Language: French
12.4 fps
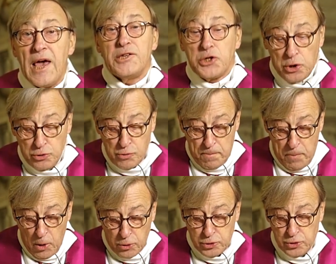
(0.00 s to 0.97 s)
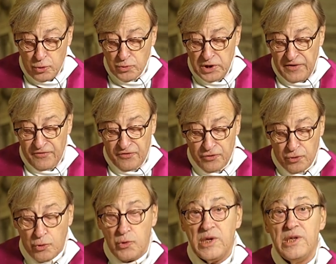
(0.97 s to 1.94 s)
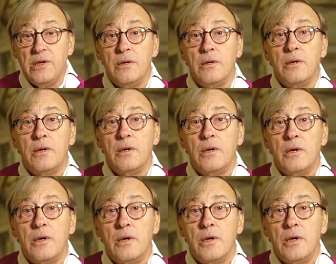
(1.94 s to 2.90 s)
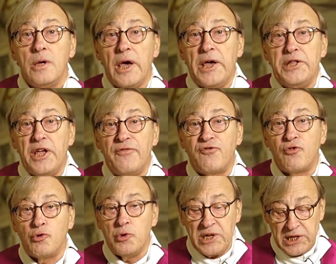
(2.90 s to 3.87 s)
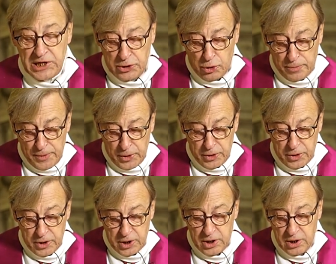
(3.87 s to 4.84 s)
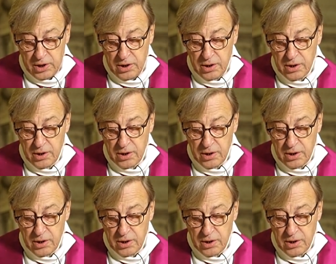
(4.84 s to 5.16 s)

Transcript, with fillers: Est-ce que nous portons des fruits et des fruits qui demeurent